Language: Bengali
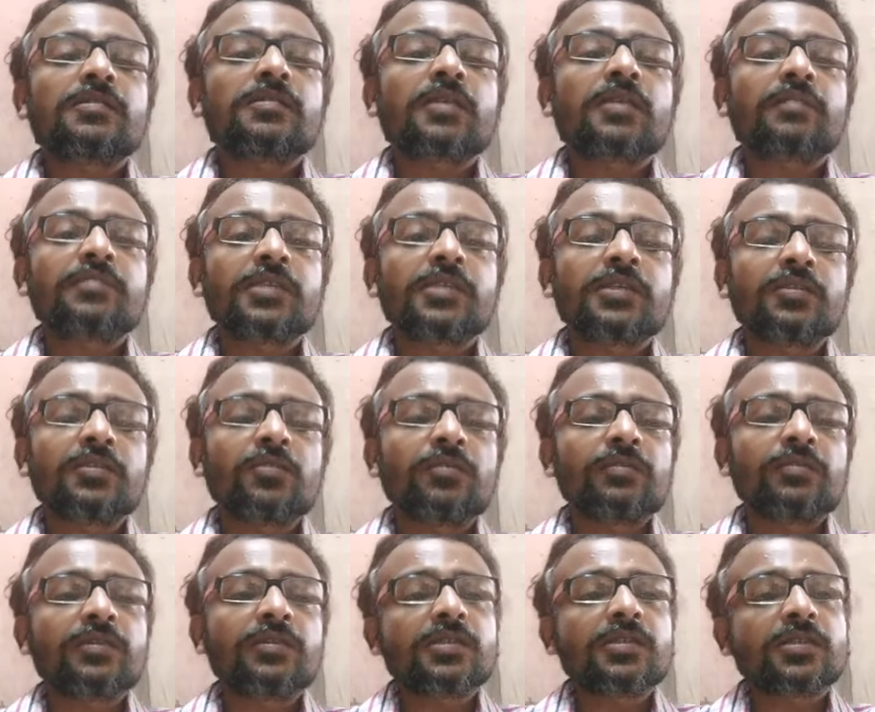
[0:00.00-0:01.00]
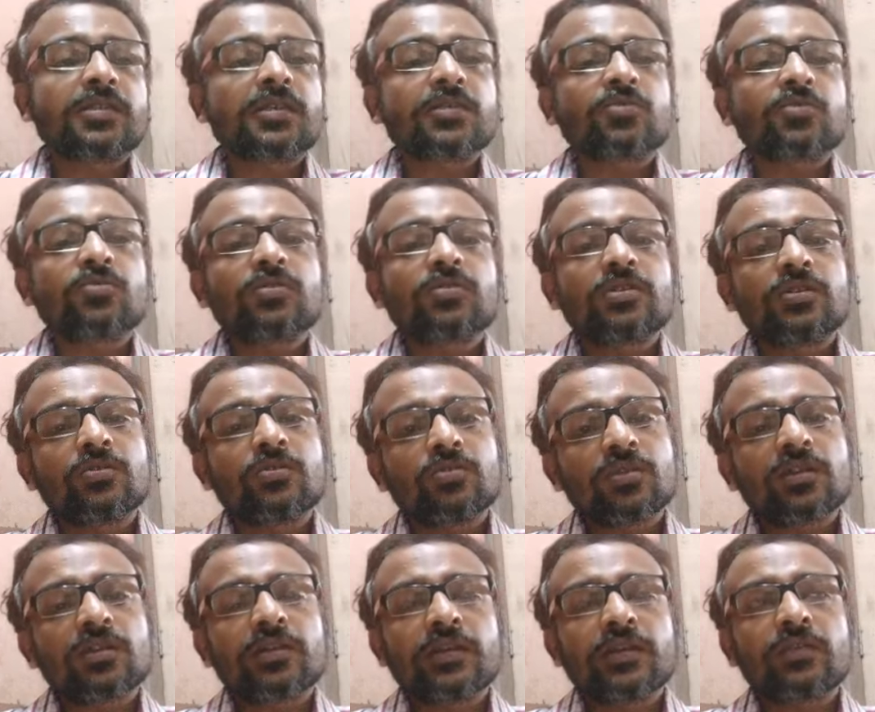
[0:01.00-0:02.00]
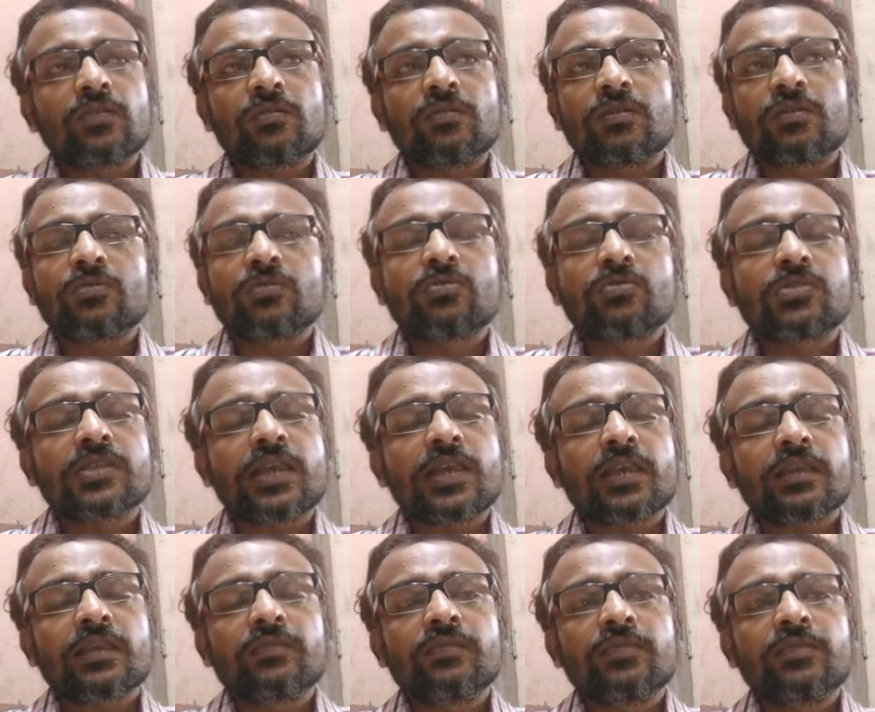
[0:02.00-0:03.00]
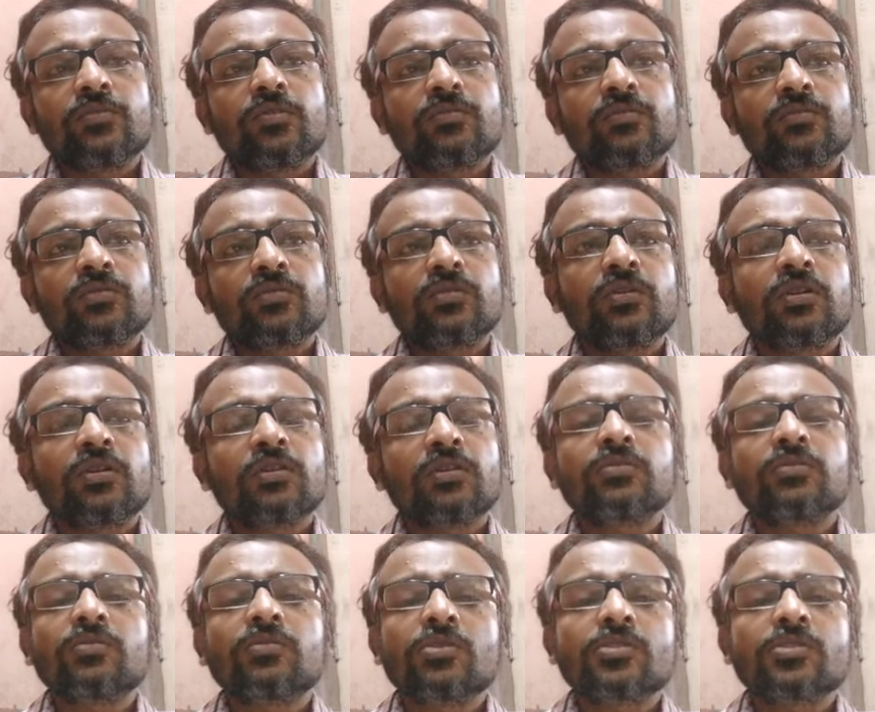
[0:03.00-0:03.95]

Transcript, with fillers: সাবজেক্টের আমি ডিসকাস করছি টোটালটাই কভার করছি একই ভিডিওর মধ্যে হয়তো